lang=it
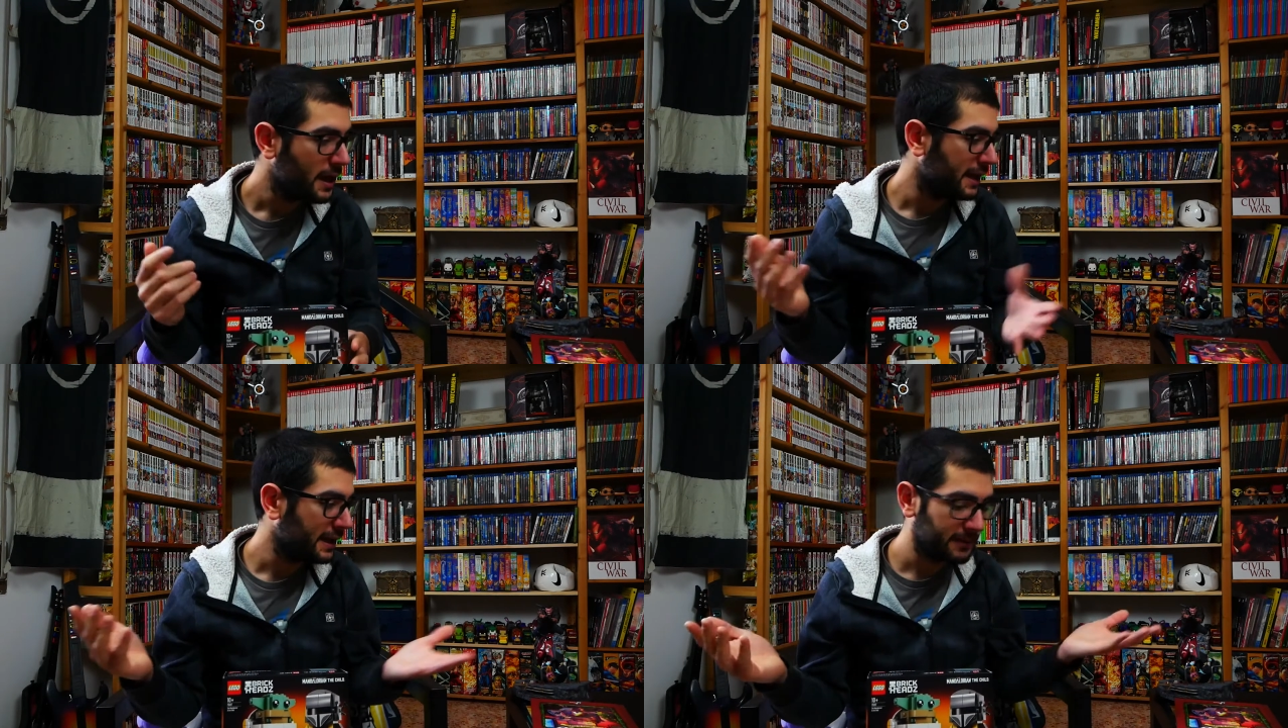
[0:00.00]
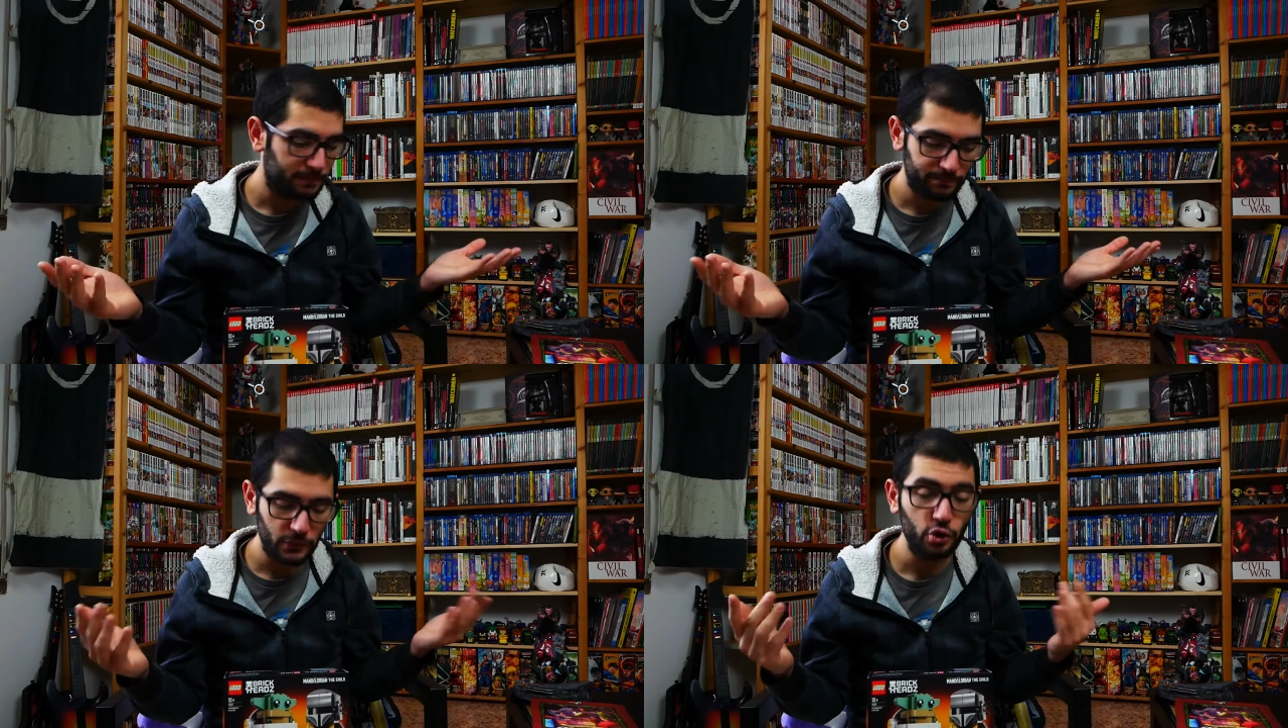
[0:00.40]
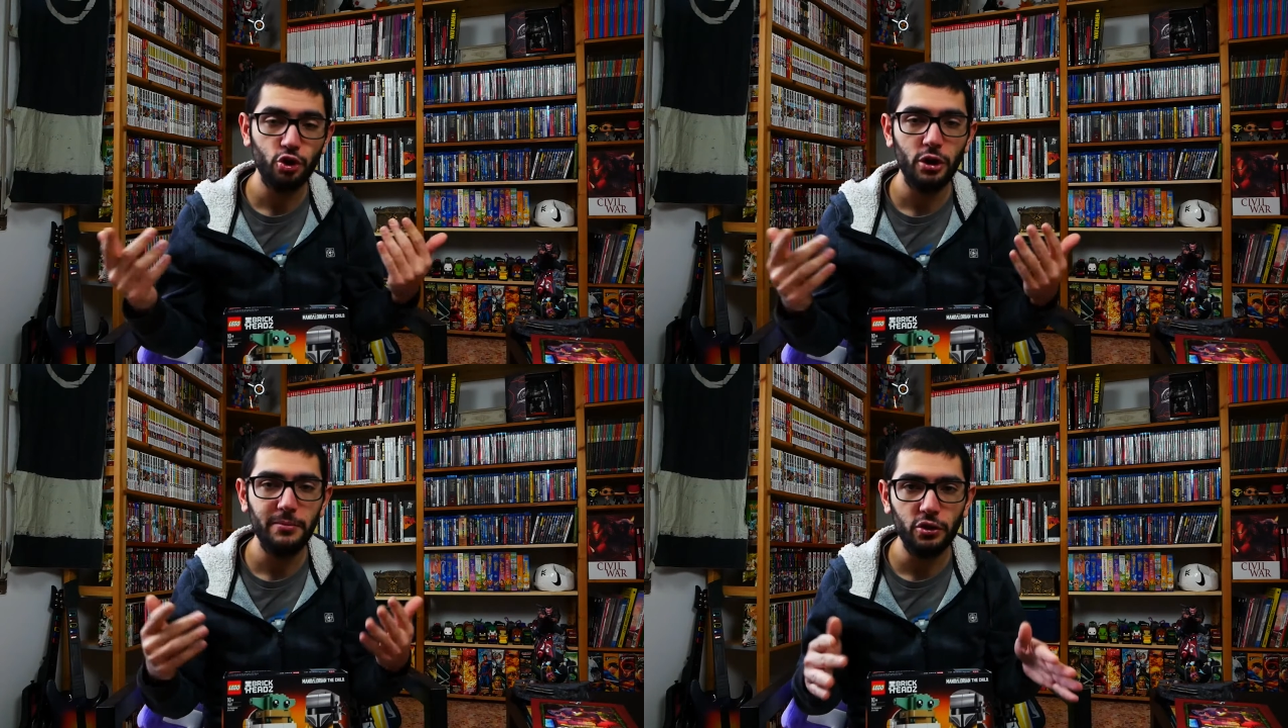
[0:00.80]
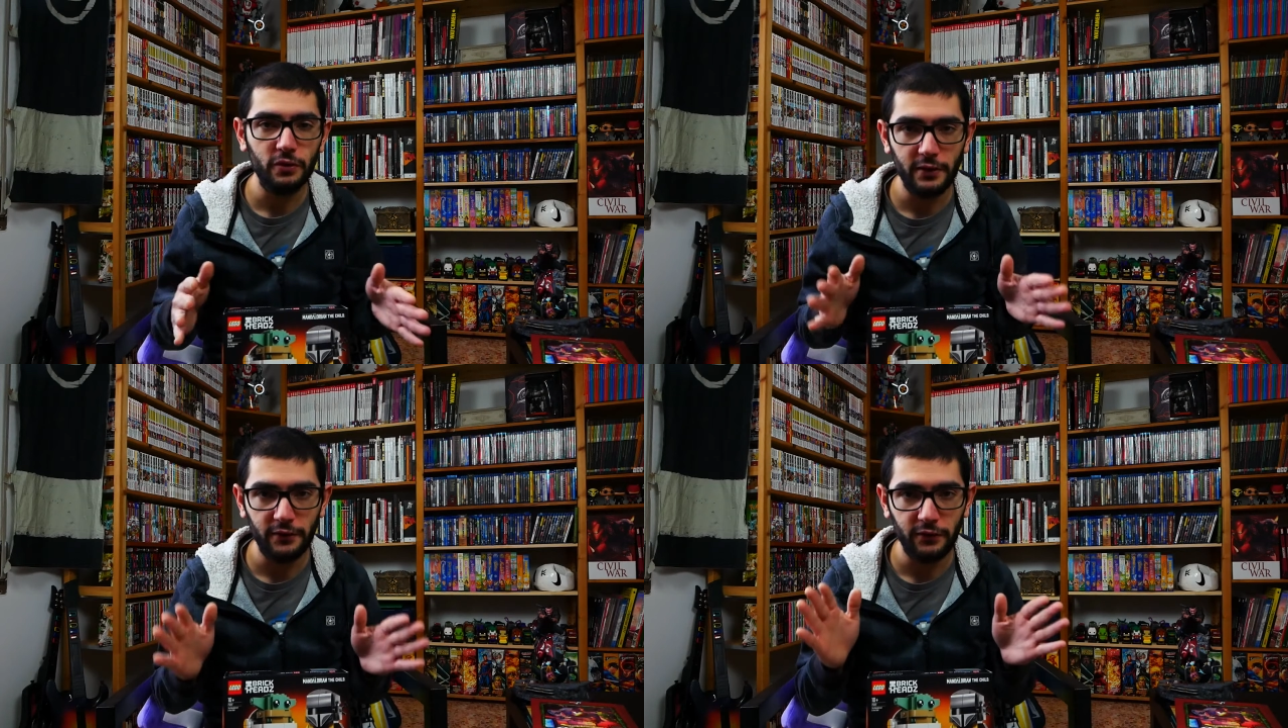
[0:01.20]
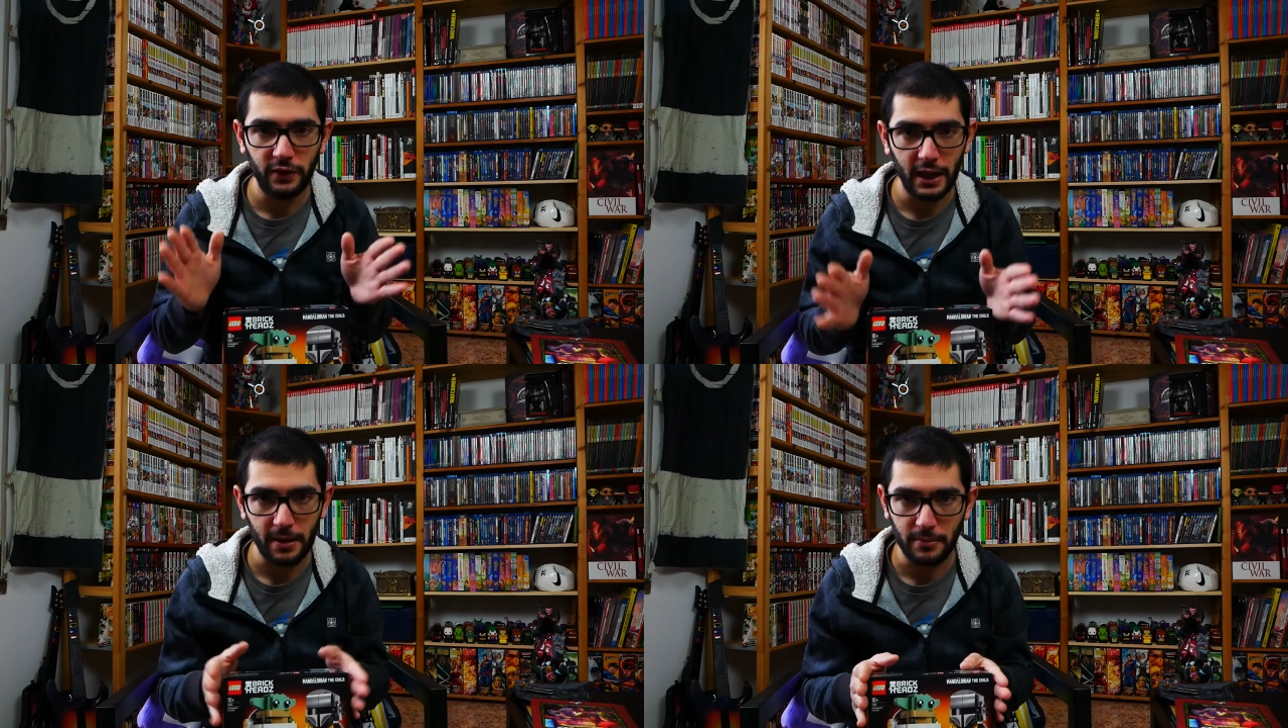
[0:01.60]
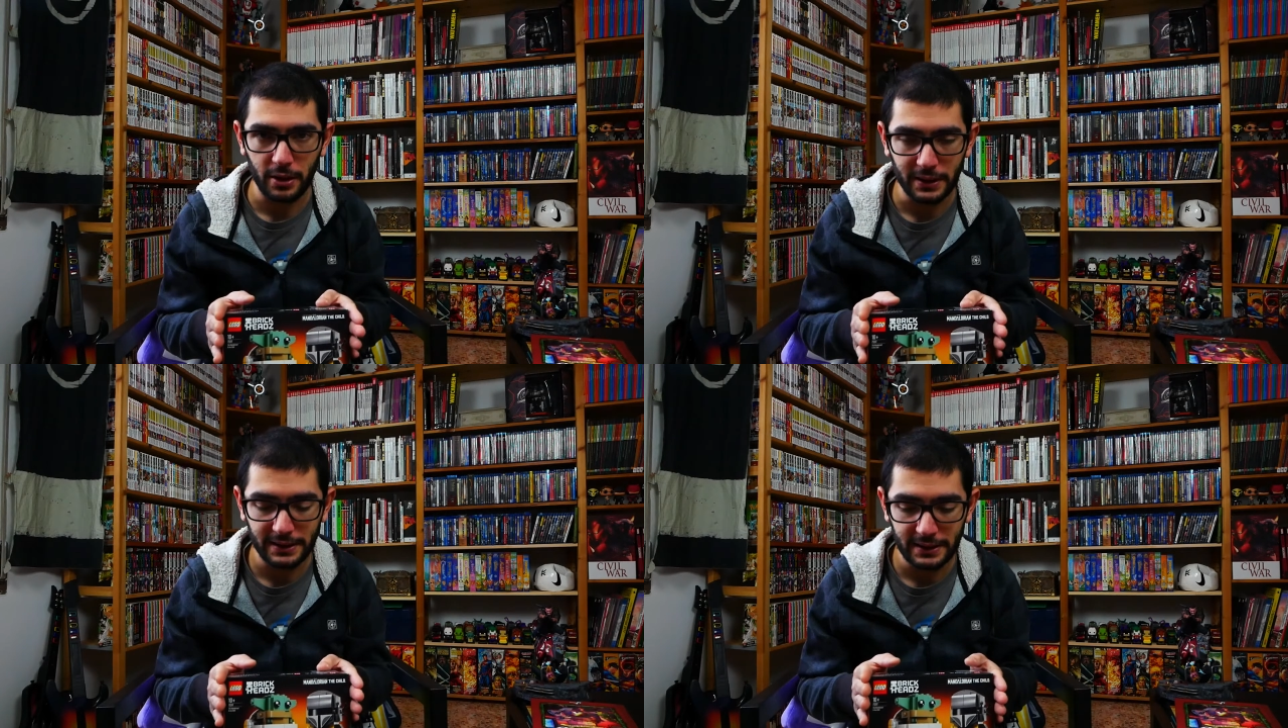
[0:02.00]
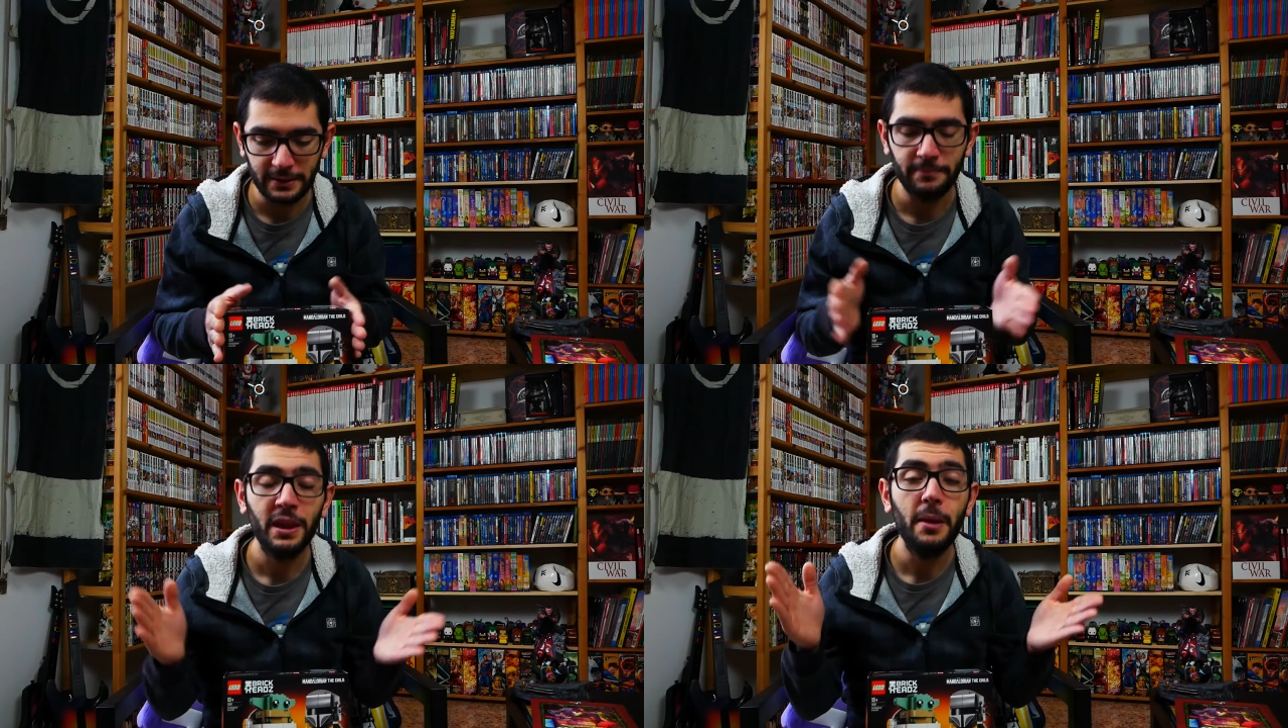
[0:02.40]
e non so nemmeno dove infilarmi questi.